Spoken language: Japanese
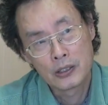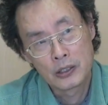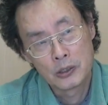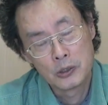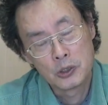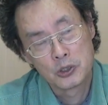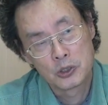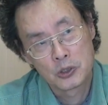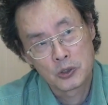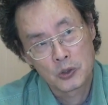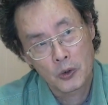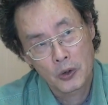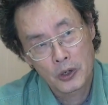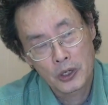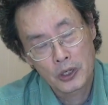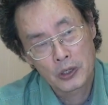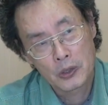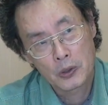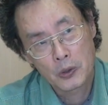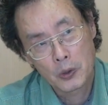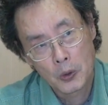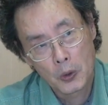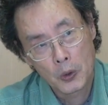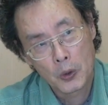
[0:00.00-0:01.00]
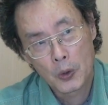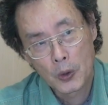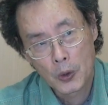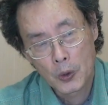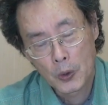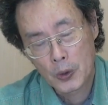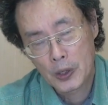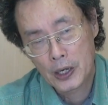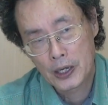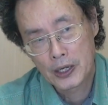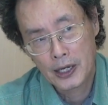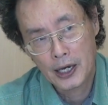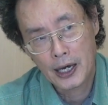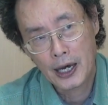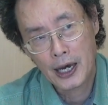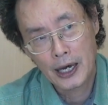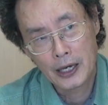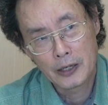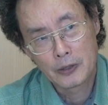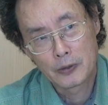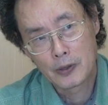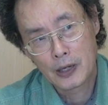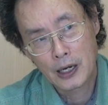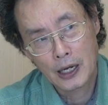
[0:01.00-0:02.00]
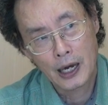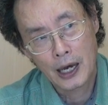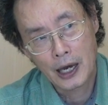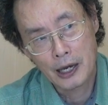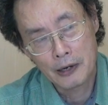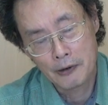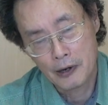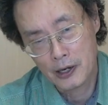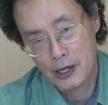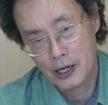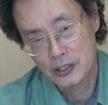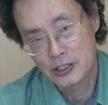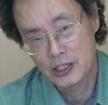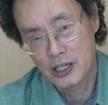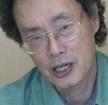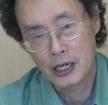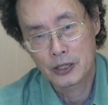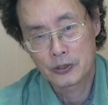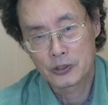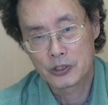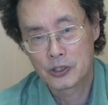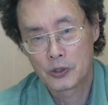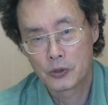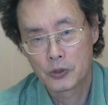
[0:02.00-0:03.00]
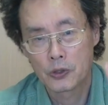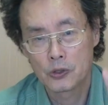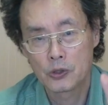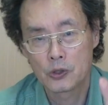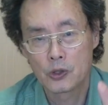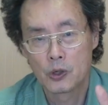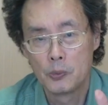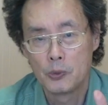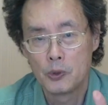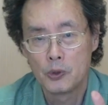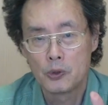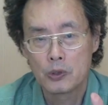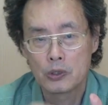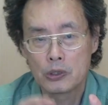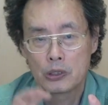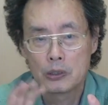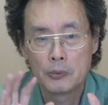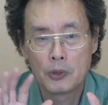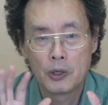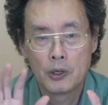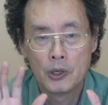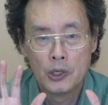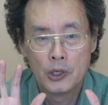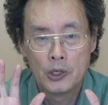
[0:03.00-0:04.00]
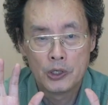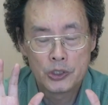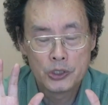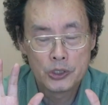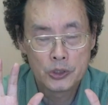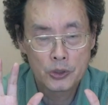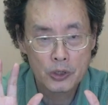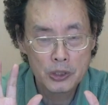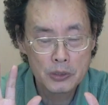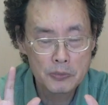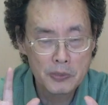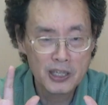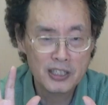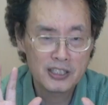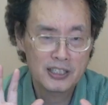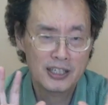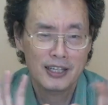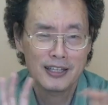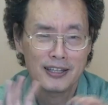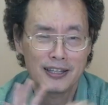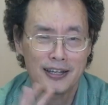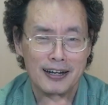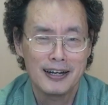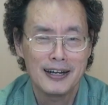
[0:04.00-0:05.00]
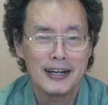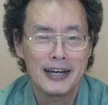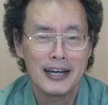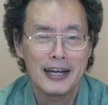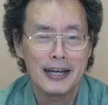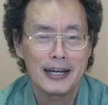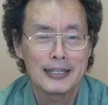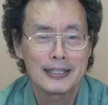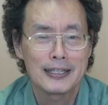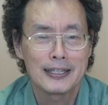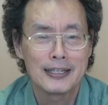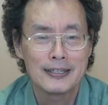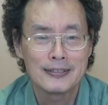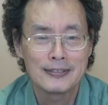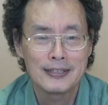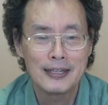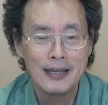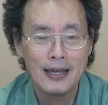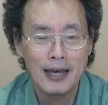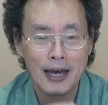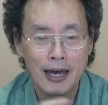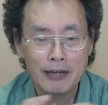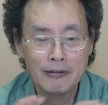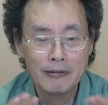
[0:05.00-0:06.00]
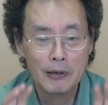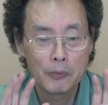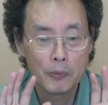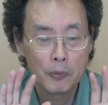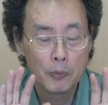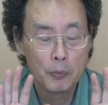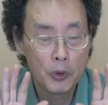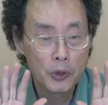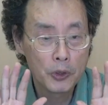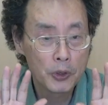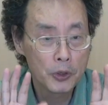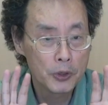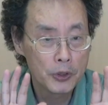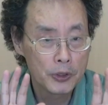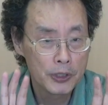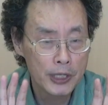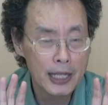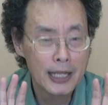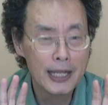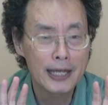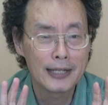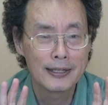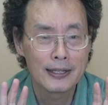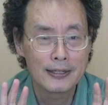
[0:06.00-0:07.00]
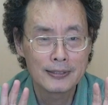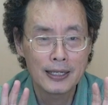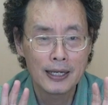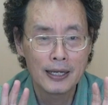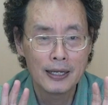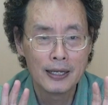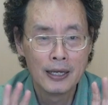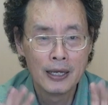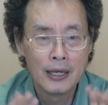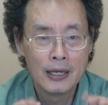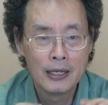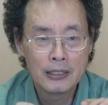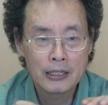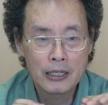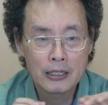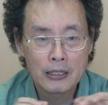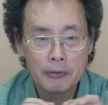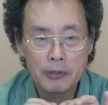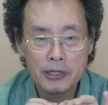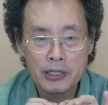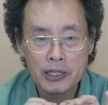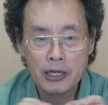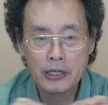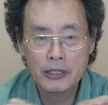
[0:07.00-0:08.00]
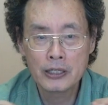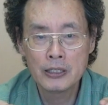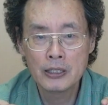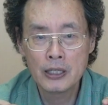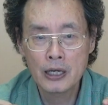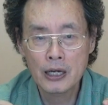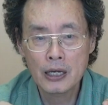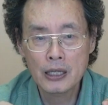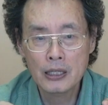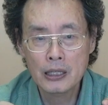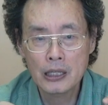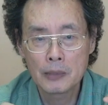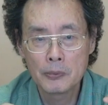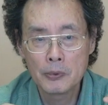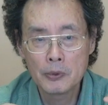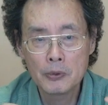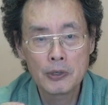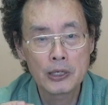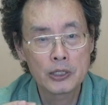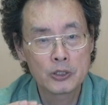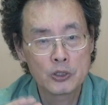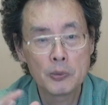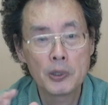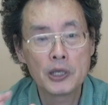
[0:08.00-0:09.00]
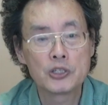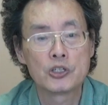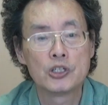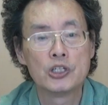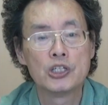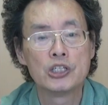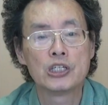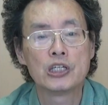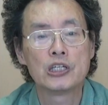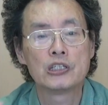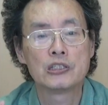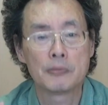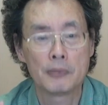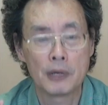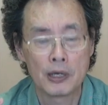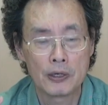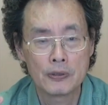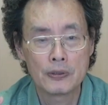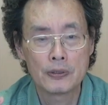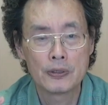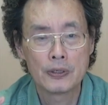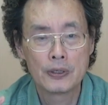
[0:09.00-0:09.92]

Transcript: すごいこうお金が入るからあれは価値がある仕事って思うことも非常に間違った考え方ですね。あるいは物の値段ですね。例えばひゃく均で買ったものは粗末にしてしまう。